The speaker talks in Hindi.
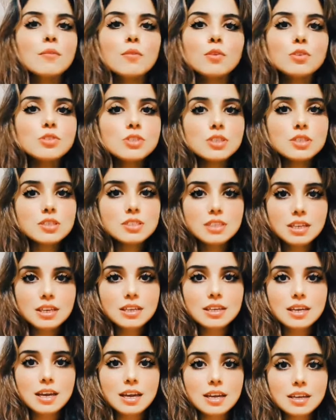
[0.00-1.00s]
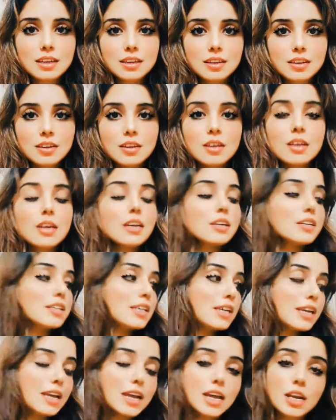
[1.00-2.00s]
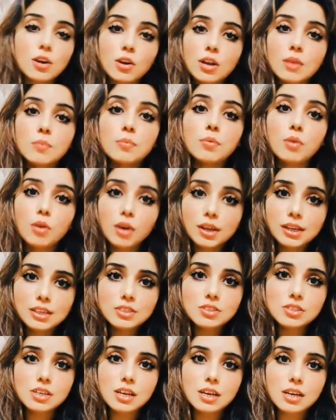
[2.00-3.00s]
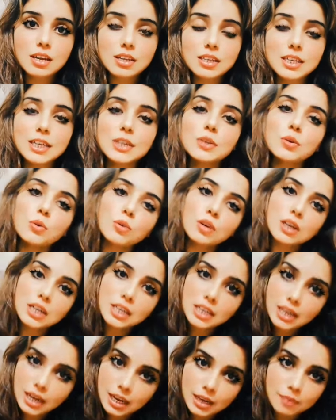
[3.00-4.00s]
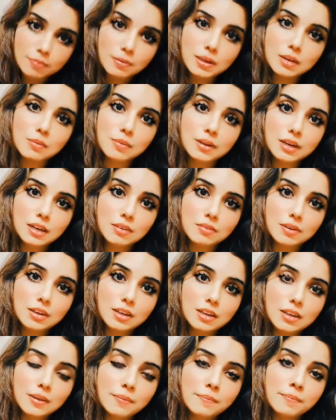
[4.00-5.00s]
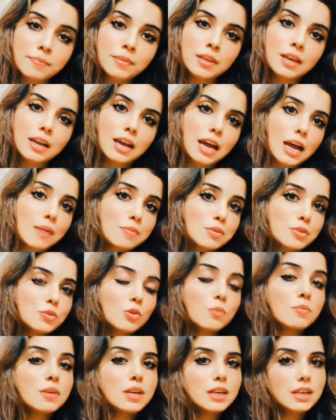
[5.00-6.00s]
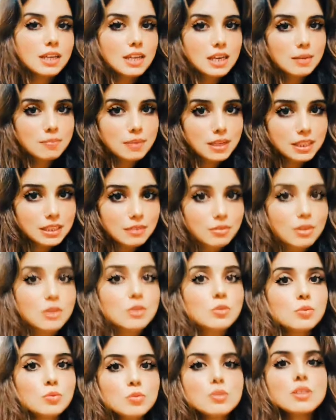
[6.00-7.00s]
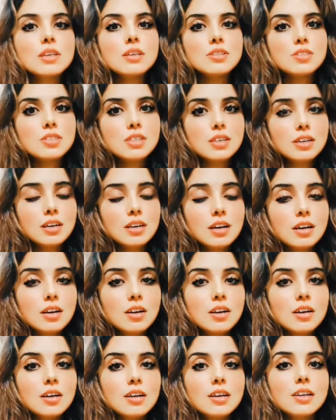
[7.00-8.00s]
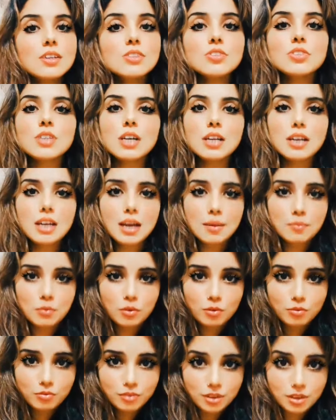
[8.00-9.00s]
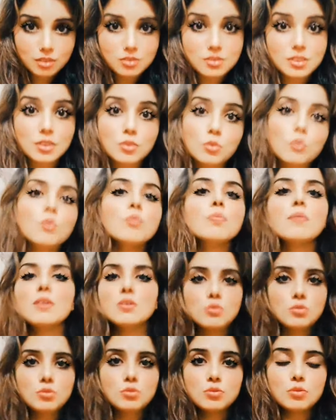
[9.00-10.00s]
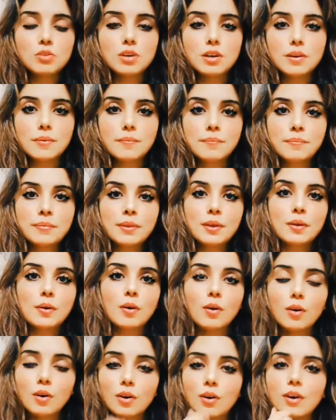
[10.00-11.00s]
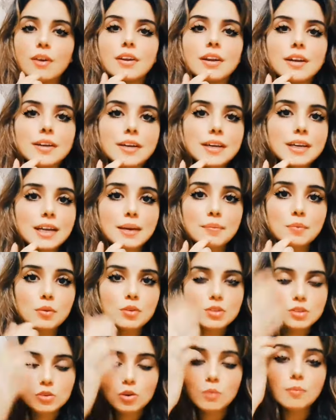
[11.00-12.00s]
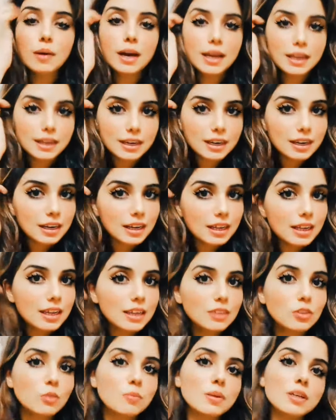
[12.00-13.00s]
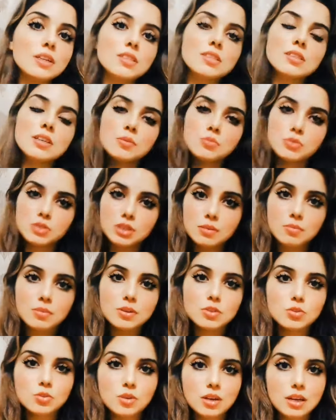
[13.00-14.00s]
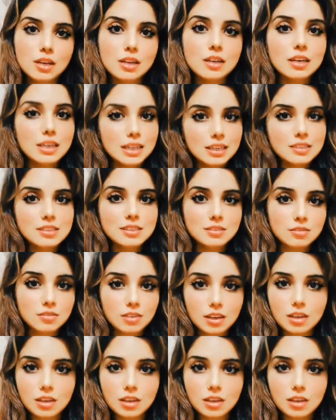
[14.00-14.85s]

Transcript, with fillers: वो चीज़ नहीं आएगी ये हेयर ऑयल बहुत अच्छा है ये टोटली हर्बल बना हुआ है आप इसको मेरे कहने पे एक दफ़ा यूज़ कीजिएगा इन आपको फ़र्क ज़रूर महसूस होगा और अगर आपको इसको बाय करना है तो मैं डिस्क्रिप्शन में जो है लिंक्स